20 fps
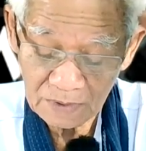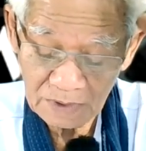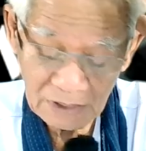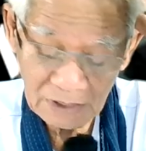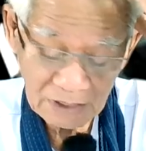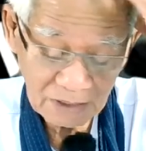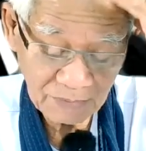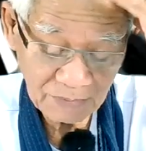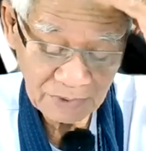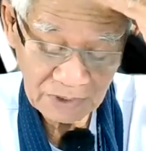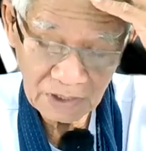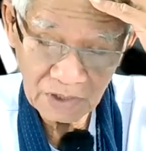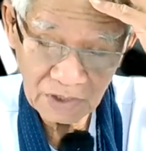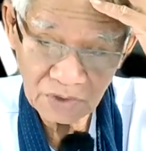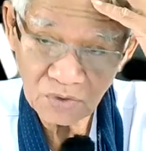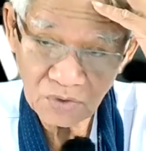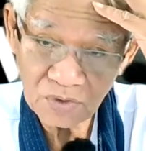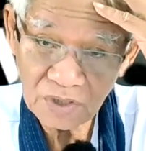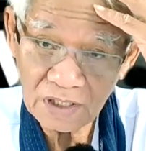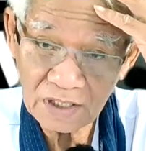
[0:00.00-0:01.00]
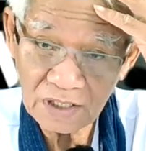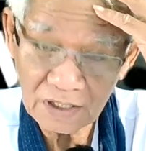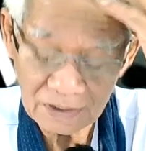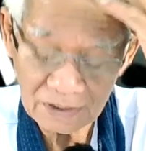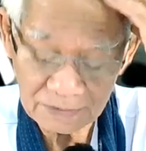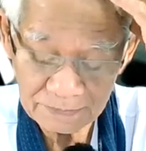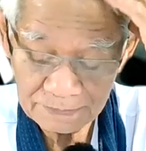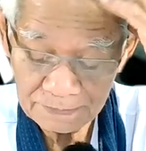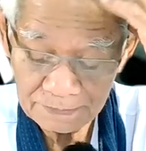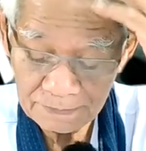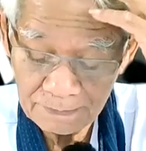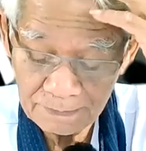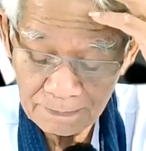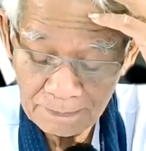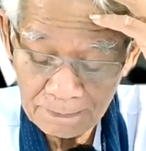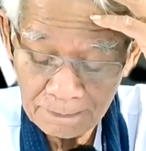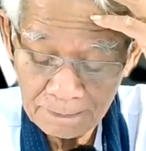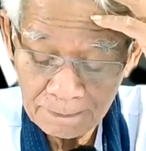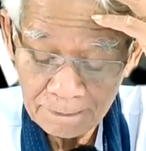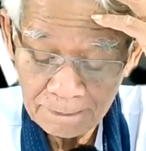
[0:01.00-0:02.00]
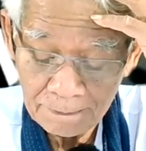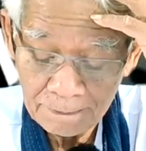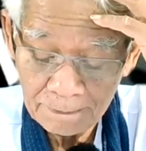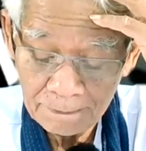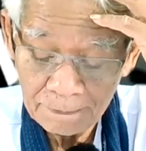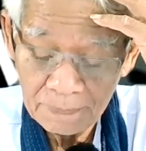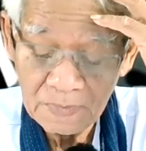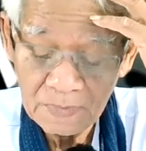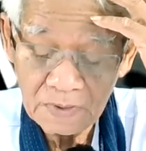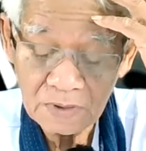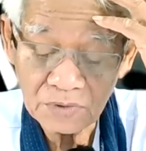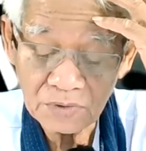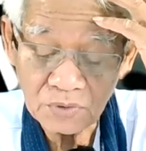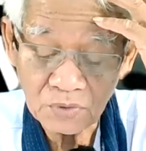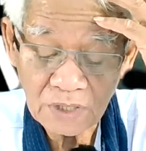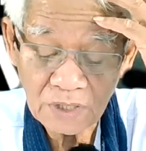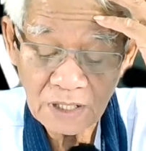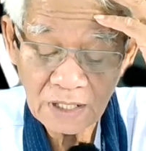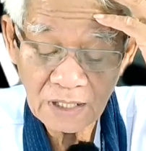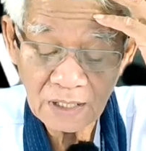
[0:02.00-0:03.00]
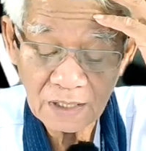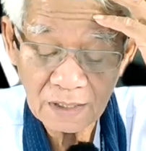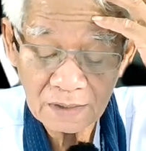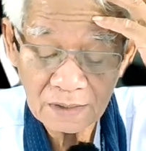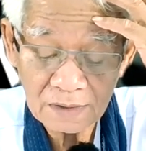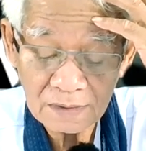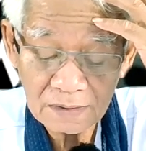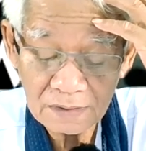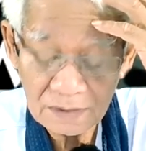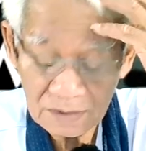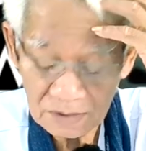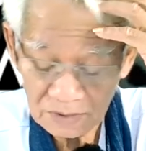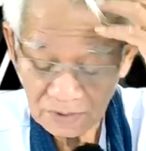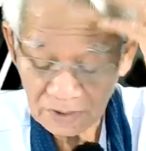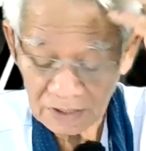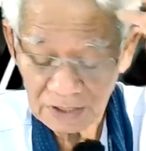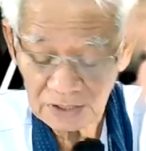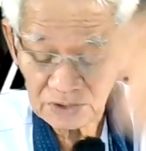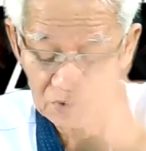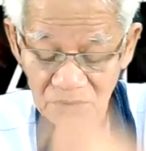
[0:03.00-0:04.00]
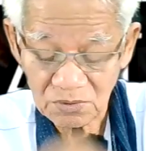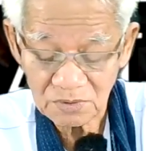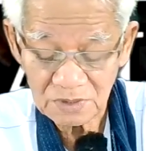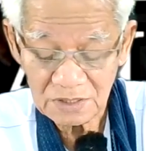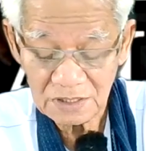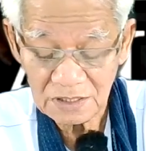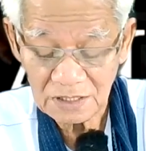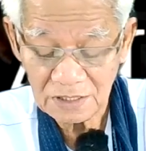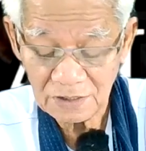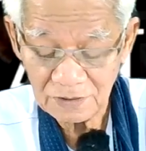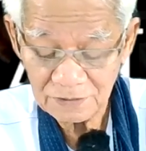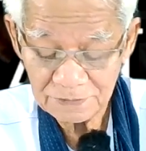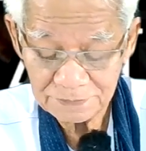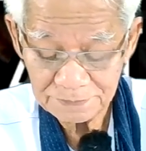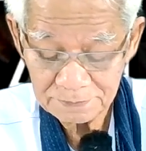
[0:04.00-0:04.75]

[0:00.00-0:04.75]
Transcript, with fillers: เนี่ยก็ดีตรงนี้แหละครับอยู่หน้าเจอกันตรงนี้นะ